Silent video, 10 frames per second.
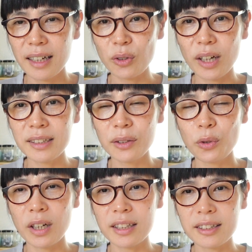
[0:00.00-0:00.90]
あと朝
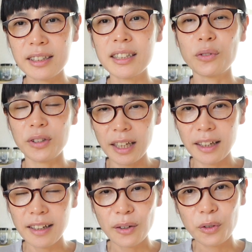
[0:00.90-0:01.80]
とかが好きなの
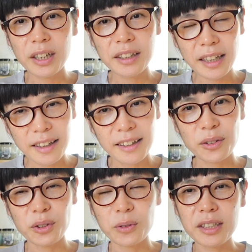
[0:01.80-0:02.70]
でこれがね
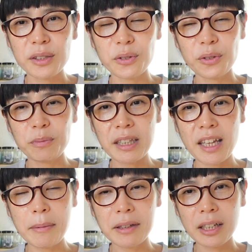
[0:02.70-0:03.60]
その私のま
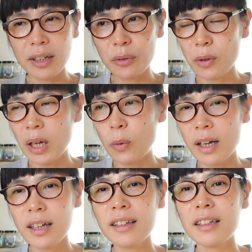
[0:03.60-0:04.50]
定番なのかどうかは
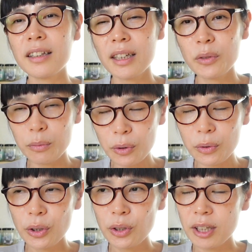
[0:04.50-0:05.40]
分かんないんだけど
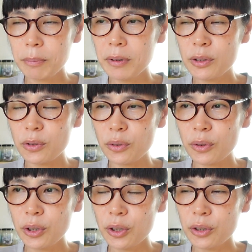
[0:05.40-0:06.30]
もやっぱりそ
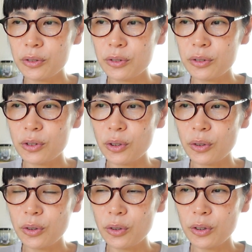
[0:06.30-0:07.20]
のうん
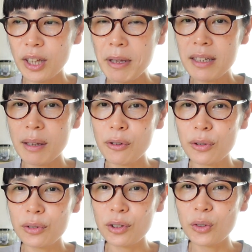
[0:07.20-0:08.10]
と試してみるっ
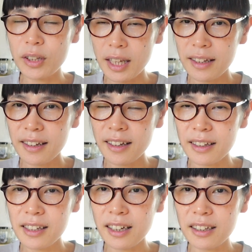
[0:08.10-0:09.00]
ていうのはねなんか
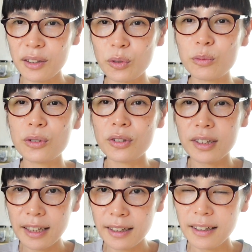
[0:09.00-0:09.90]
いいかなと思っ
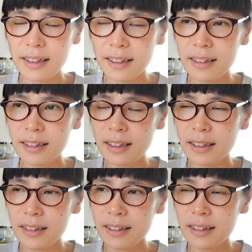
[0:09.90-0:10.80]
て
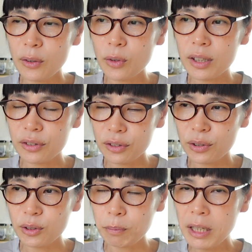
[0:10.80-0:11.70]
でなおかつ
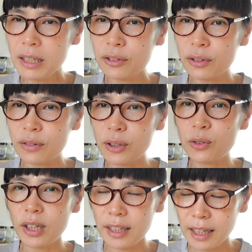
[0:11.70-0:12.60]
そのピンクっていう
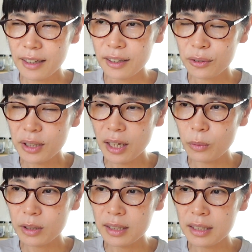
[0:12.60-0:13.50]
のがね普段
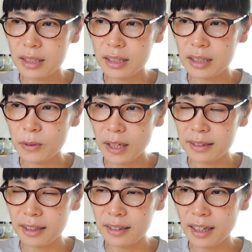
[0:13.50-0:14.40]
私は
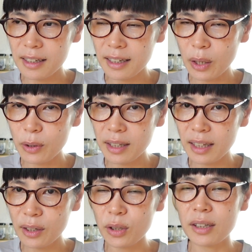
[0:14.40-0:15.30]
絶対に買わ
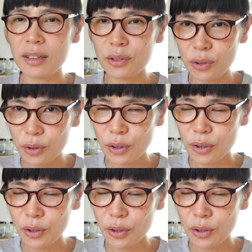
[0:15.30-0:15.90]
ない色なんですよ